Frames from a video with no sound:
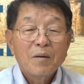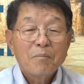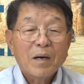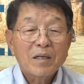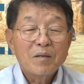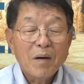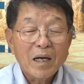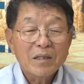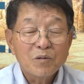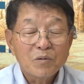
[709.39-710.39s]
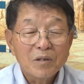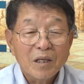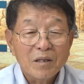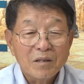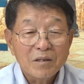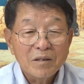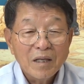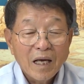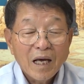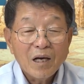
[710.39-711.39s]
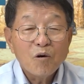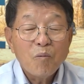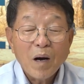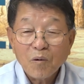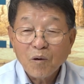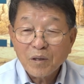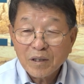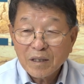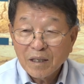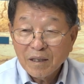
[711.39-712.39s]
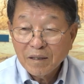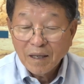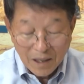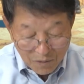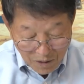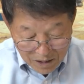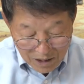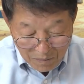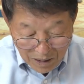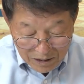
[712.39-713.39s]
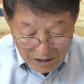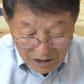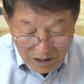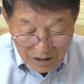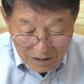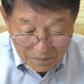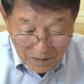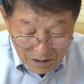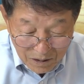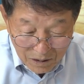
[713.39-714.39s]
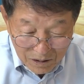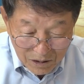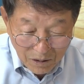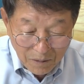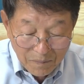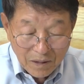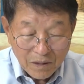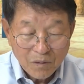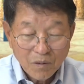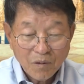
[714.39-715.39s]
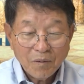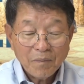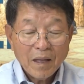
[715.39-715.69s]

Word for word: 말을 많이 둔다는 것은 애굽하고 이렇게 관련을 많이 시키는 그런 것이 그리고